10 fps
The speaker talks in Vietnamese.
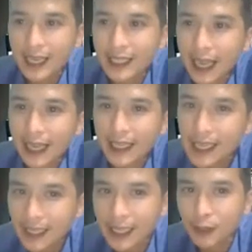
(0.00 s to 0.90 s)
sẻ cả nhà
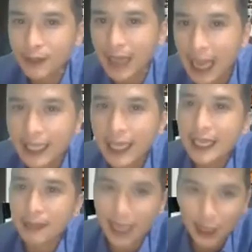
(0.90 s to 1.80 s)
khi cả nhà chúng ta đăng
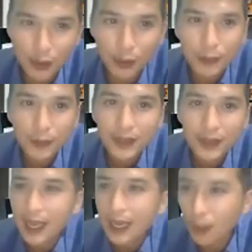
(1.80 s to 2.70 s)
ký làm nhà tiêu dùng.
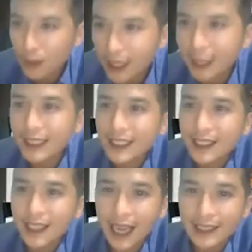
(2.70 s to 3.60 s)
Đầu tiên
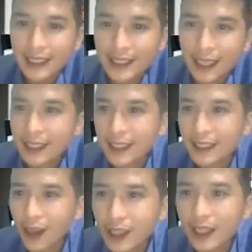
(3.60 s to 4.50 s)
đó là anh chị sẽ
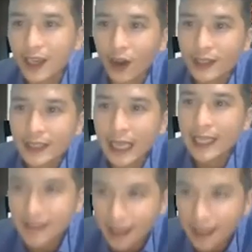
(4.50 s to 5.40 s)
có cơ hội được
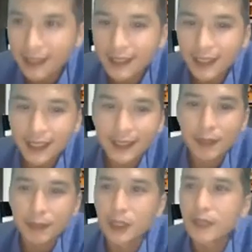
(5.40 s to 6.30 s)
xài giá sỉ, tiết
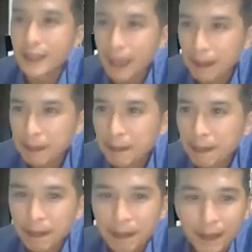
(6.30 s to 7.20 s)
kiệm được mười phần trăm,
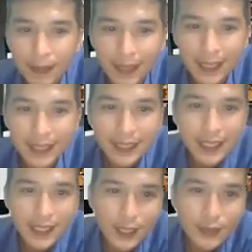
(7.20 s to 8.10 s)
đúng không ạ?
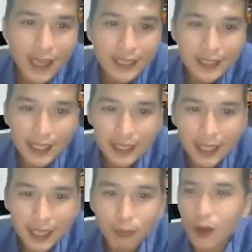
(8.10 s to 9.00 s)
Nếu như anh
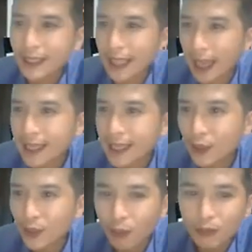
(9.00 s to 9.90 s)
chị không có cái thẻ nhà
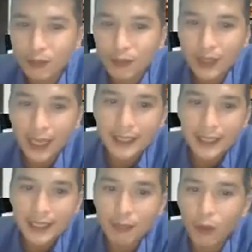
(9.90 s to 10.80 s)
tiêu dùng thì anh
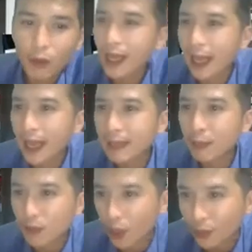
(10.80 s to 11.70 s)
chị sẽ mua giá lẻ
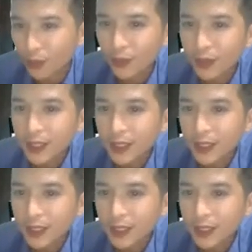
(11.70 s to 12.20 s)
là một triệu.